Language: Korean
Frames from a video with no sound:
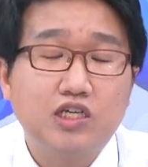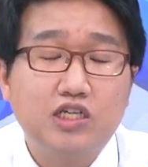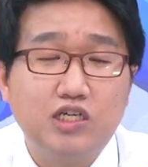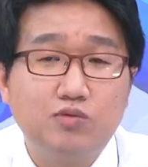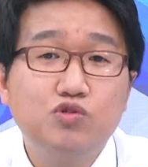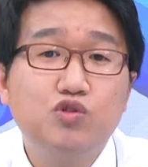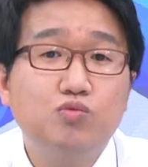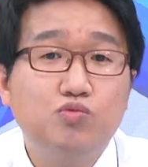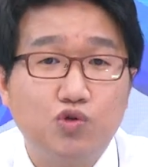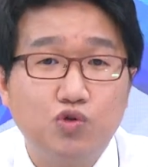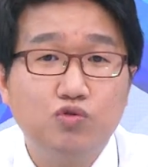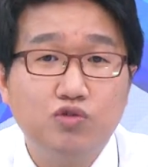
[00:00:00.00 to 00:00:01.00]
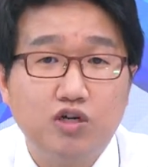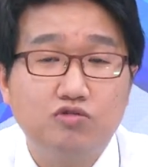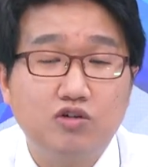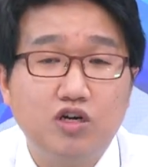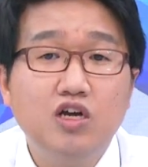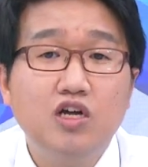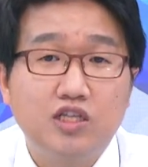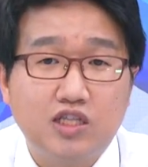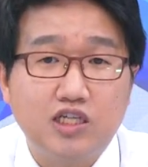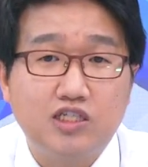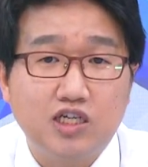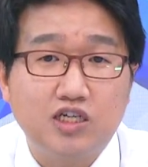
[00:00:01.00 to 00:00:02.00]
기분 좀 좋은 하루가
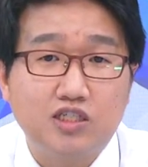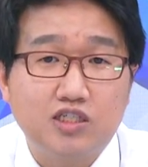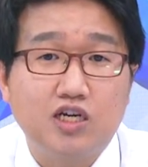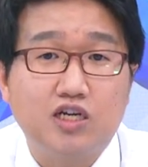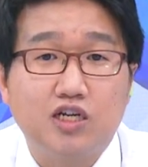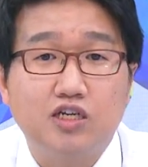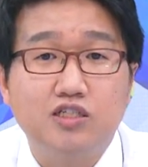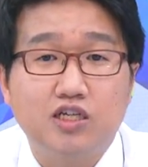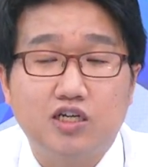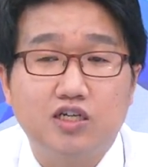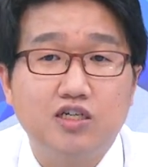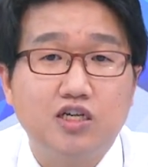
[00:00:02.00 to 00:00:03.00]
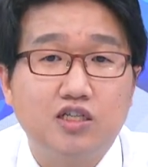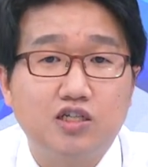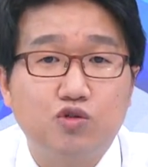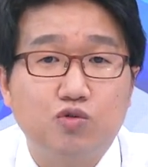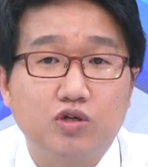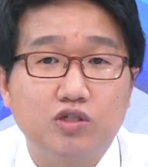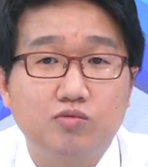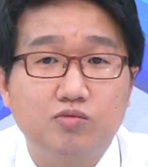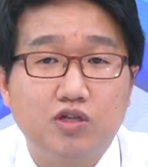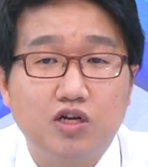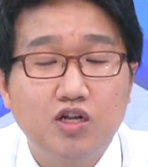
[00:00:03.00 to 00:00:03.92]
되지 않았을까라는 얘기를 해드리도록 했습니다.